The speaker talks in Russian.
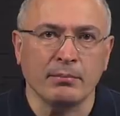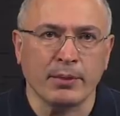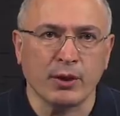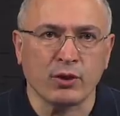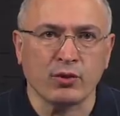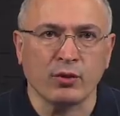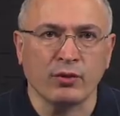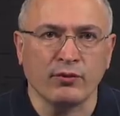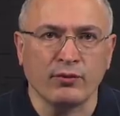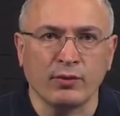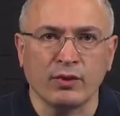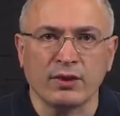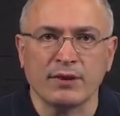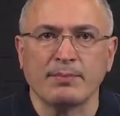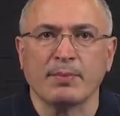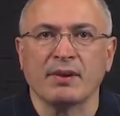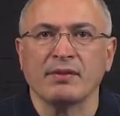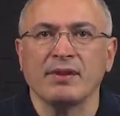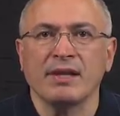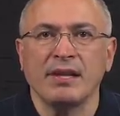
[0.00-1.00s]
пришел фонд
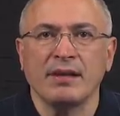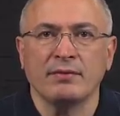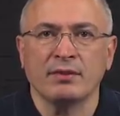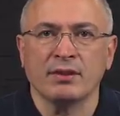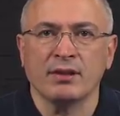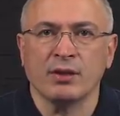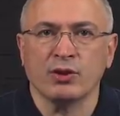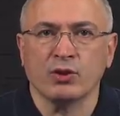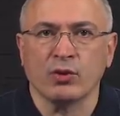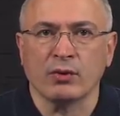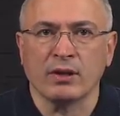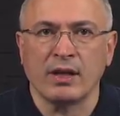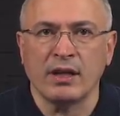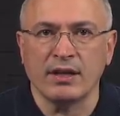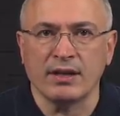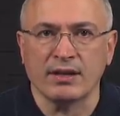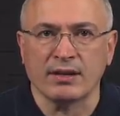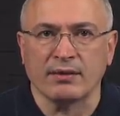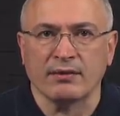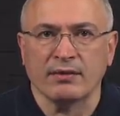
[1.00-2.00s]
«Справедливость для
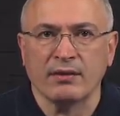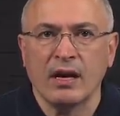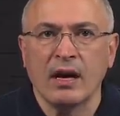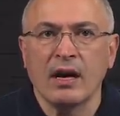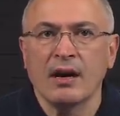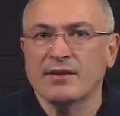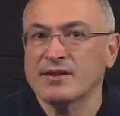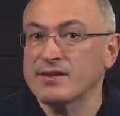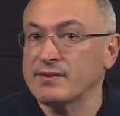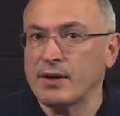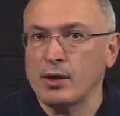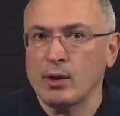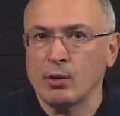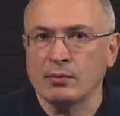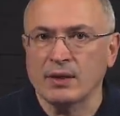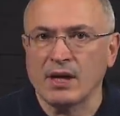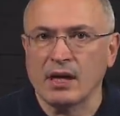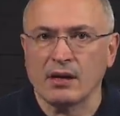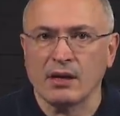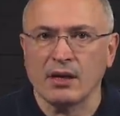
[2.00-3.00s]
журналистов» в своем
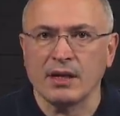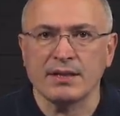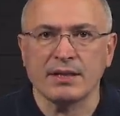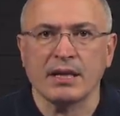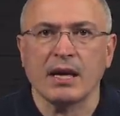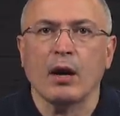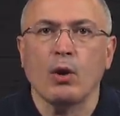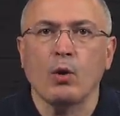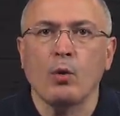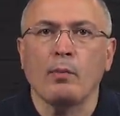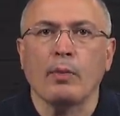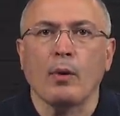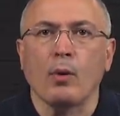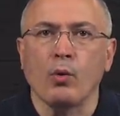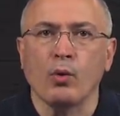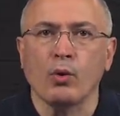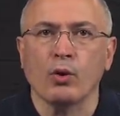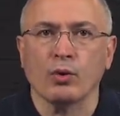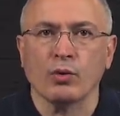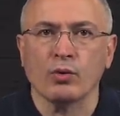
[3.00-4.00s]
докладе об
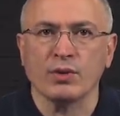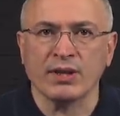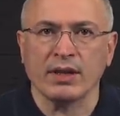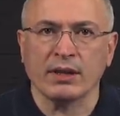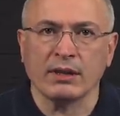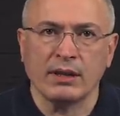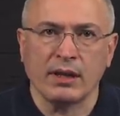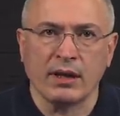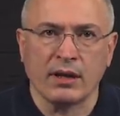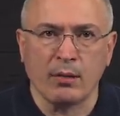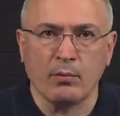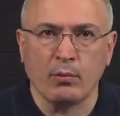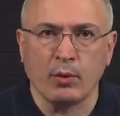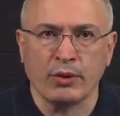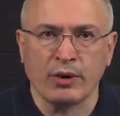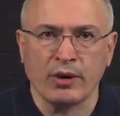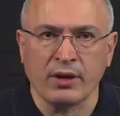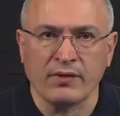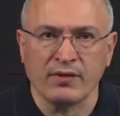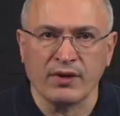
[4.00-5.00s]
угрозах для
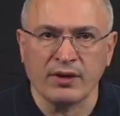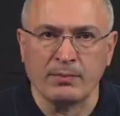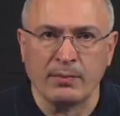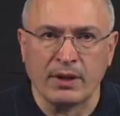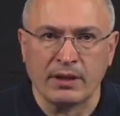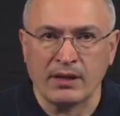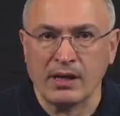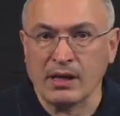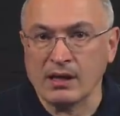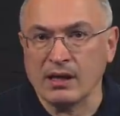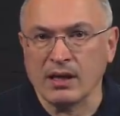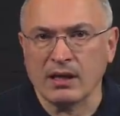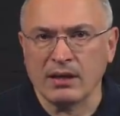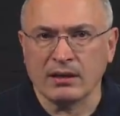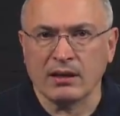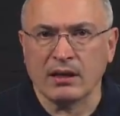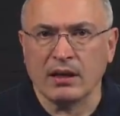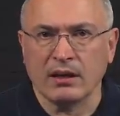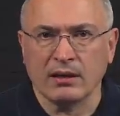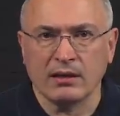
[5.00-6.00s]
работников СМИ.
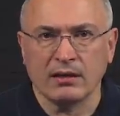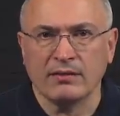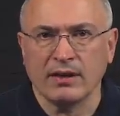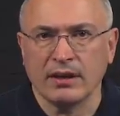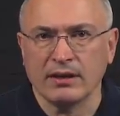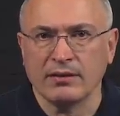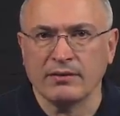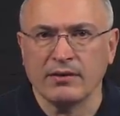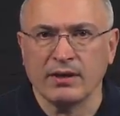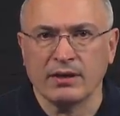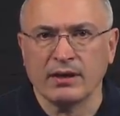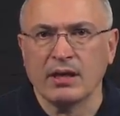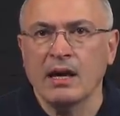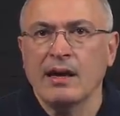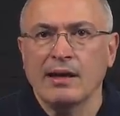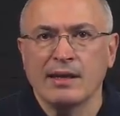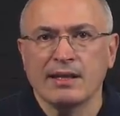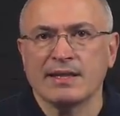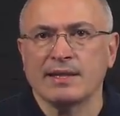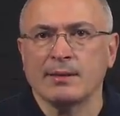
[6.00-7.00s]
Доклад охватывает
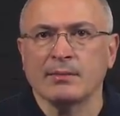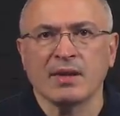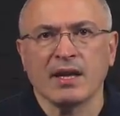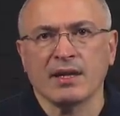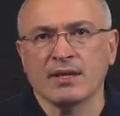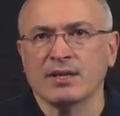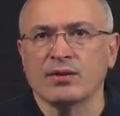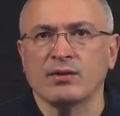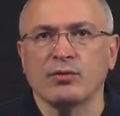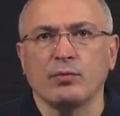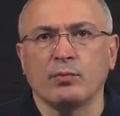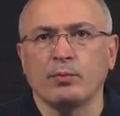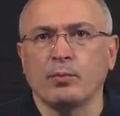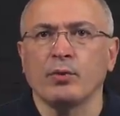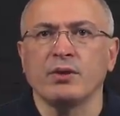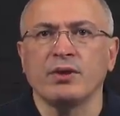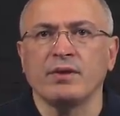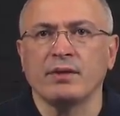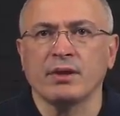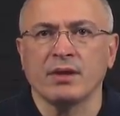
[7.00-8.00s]
с 17 по
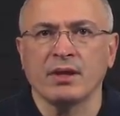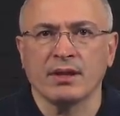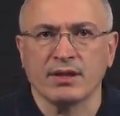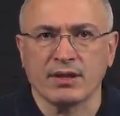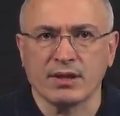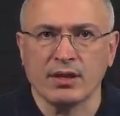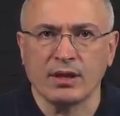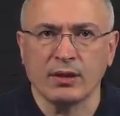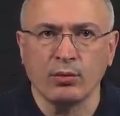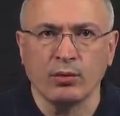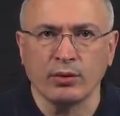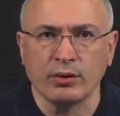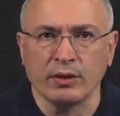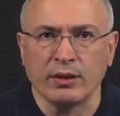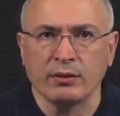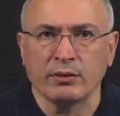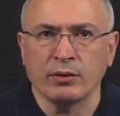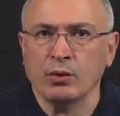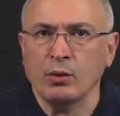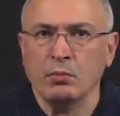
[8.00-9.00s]
19 годы,
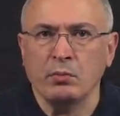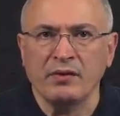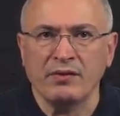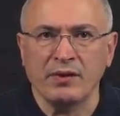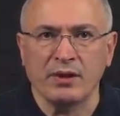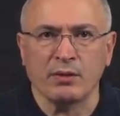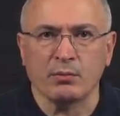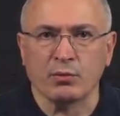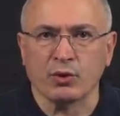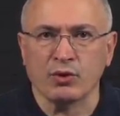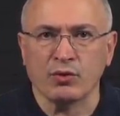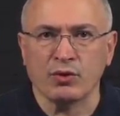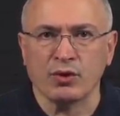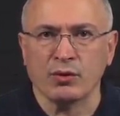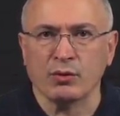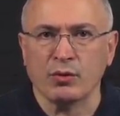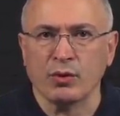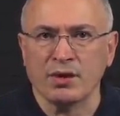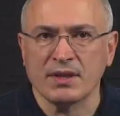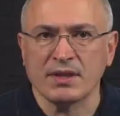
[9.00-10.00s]
но мы видим, что
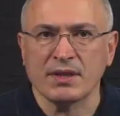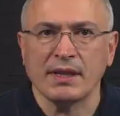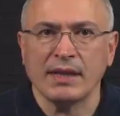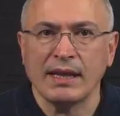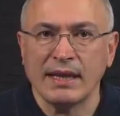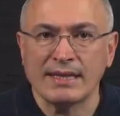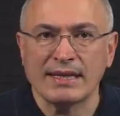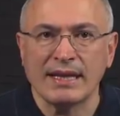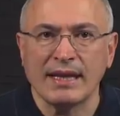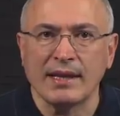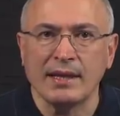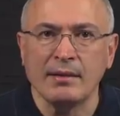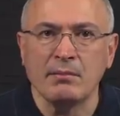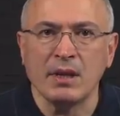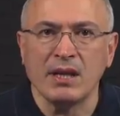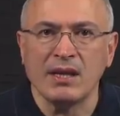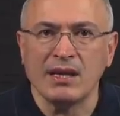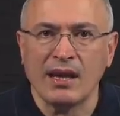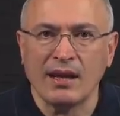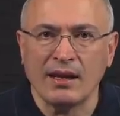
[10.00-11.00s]
ситуация, если и
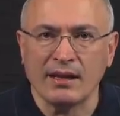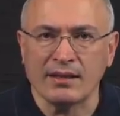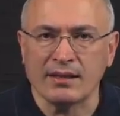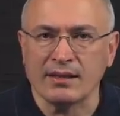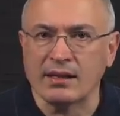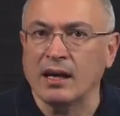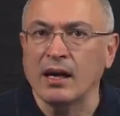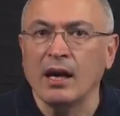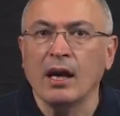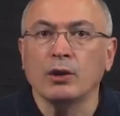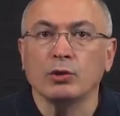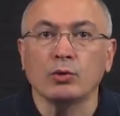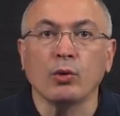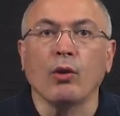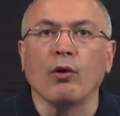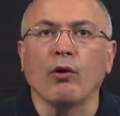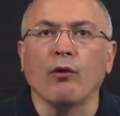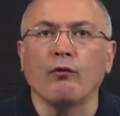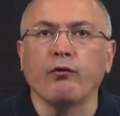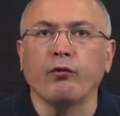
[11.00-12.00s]
меняется,
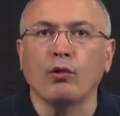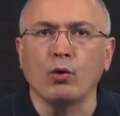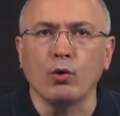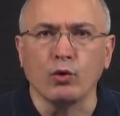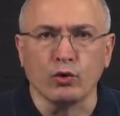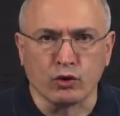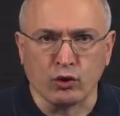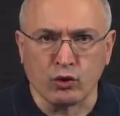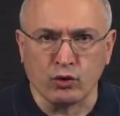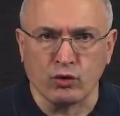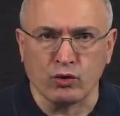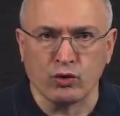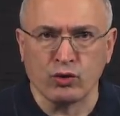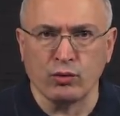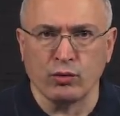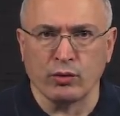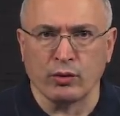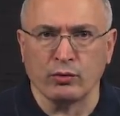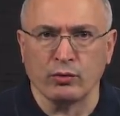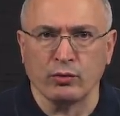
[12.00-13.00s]
то в худшую
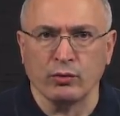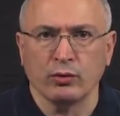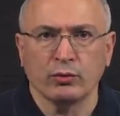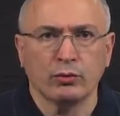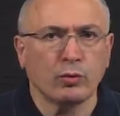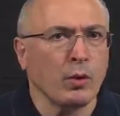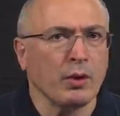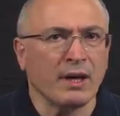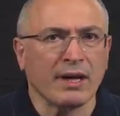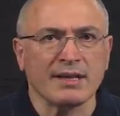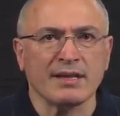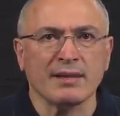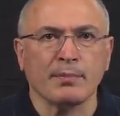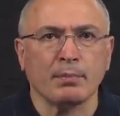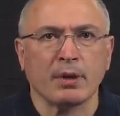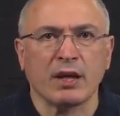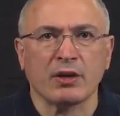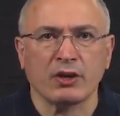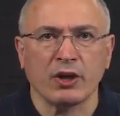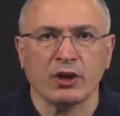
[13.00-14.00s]
сторону только за
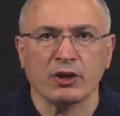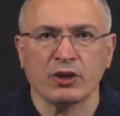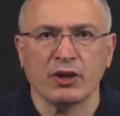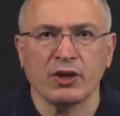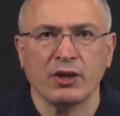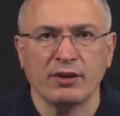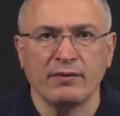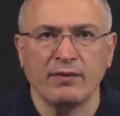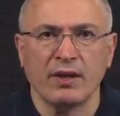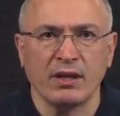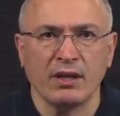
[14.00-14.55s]
прошедшие две